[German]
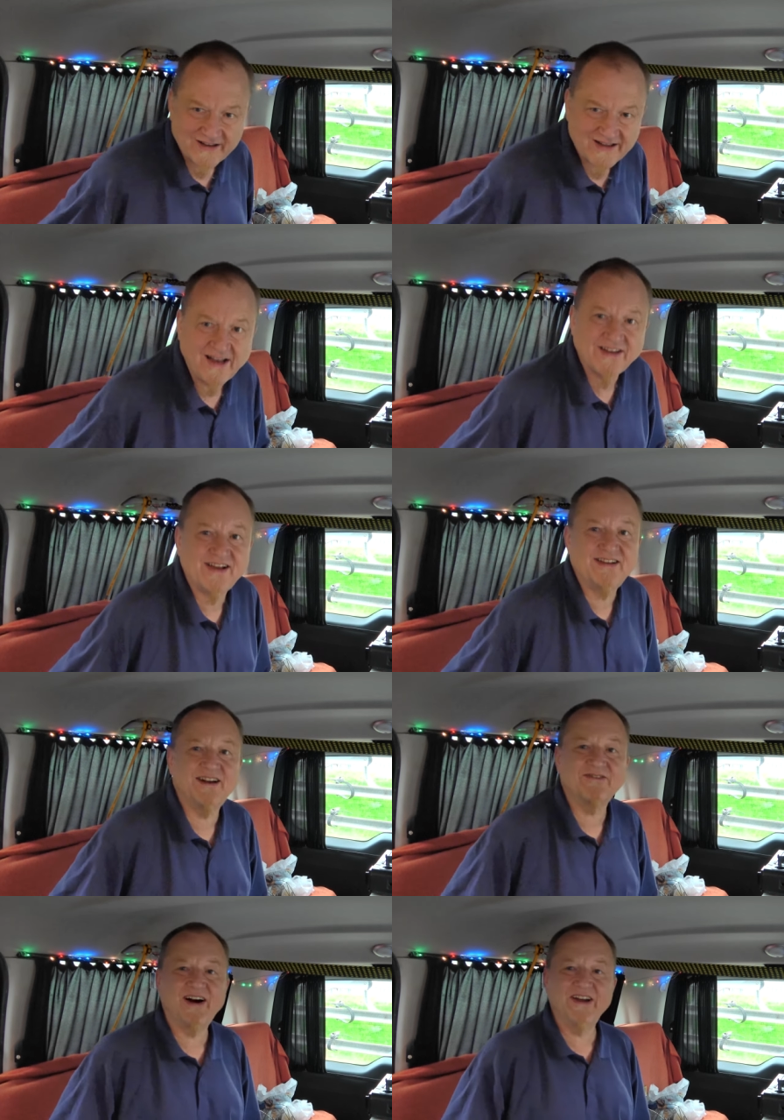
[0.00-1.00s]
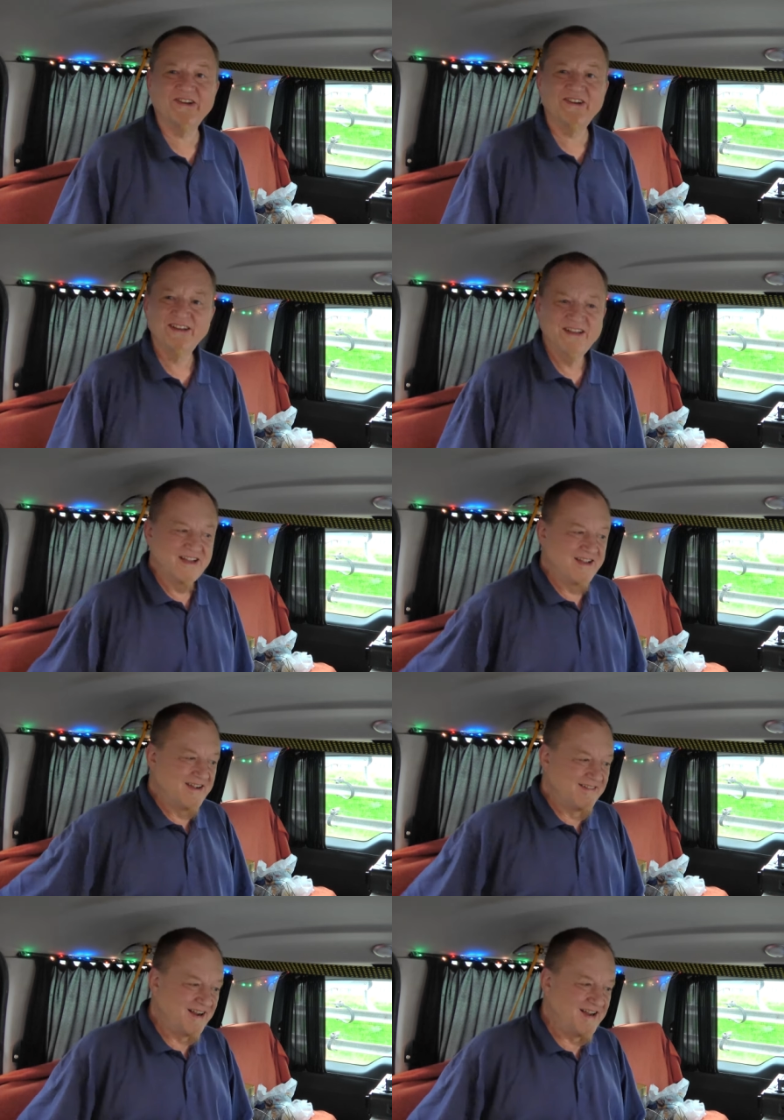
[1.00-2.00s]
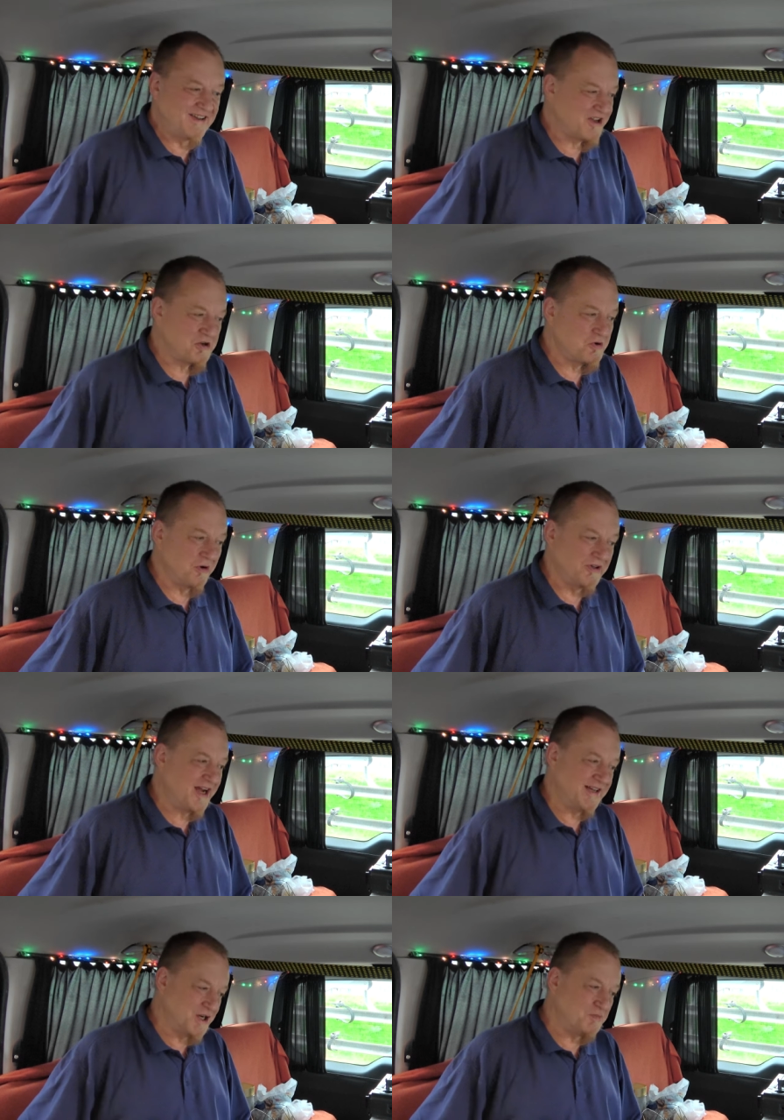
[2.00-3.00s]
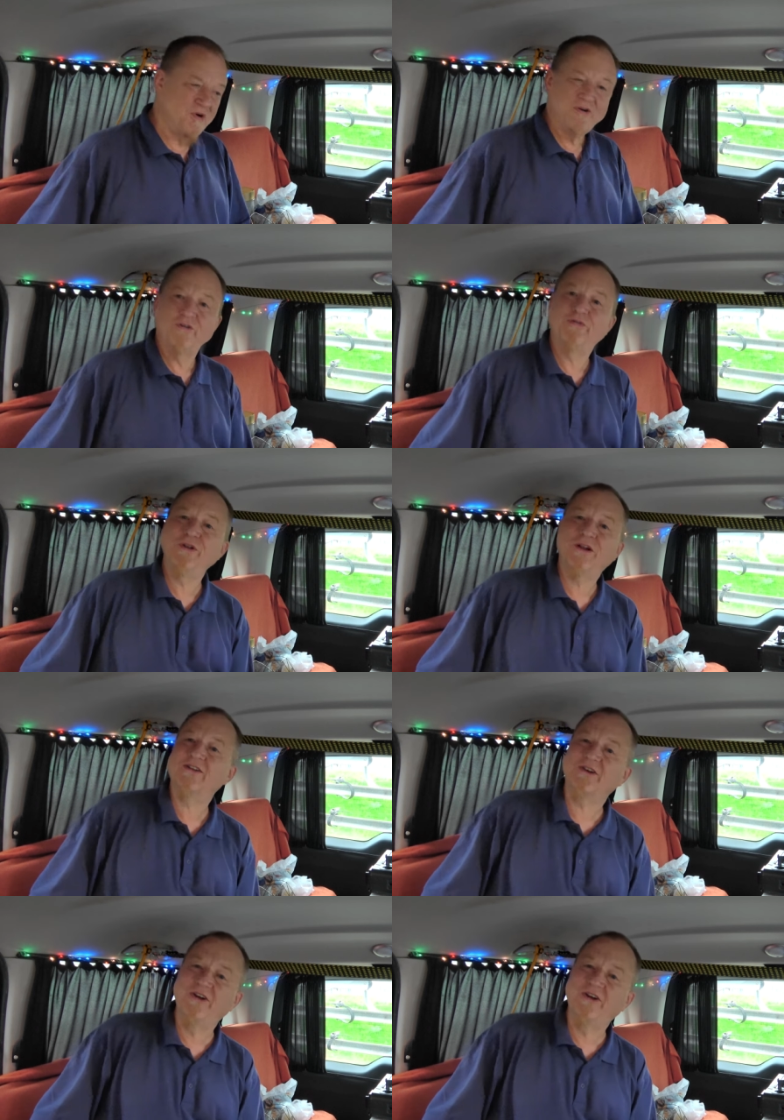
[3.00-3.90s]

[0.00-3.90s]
sein Salat weiter, weil er sich auch gar nicht angesprochen gefühlt hat.